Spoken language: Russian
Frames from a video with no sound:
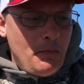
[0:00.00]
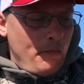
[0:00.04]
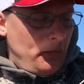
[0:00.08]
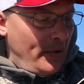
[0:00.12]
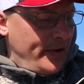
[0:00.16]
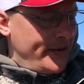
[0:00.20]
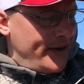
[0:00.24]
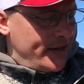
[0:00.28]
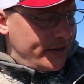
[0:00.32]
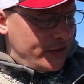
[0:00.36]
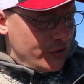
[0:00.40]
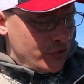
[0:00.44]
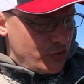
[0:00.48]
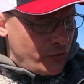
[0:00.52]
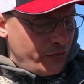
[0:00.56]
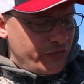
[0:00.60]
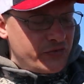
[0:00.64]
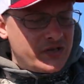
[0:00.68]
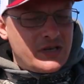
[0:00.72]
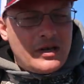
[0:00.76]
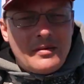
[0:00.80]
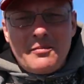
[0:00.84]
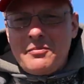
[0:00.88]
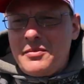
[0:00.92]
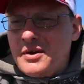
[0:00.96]
Понятно, что
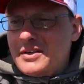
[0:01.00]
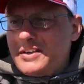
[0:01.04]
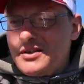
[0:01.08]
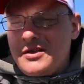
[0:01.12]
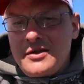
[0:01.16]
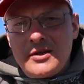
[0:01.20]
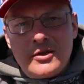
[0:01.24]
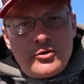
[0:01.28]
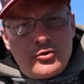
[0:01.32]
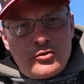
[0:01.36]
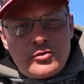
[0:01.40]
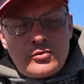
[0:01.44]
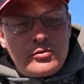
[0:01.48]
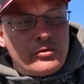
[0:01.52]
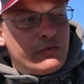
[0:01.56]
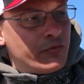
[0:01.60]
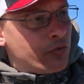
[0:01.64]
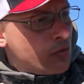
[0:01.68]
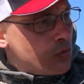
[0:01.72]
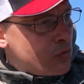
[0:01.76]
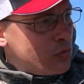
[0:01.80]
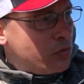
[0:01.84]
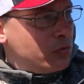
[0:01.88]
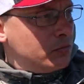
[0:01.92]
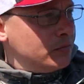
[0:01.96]
все падения я чувствую в
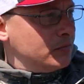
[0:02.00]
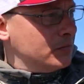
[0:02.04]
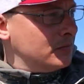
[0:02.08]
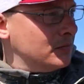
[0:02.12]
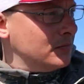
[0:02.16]
руку.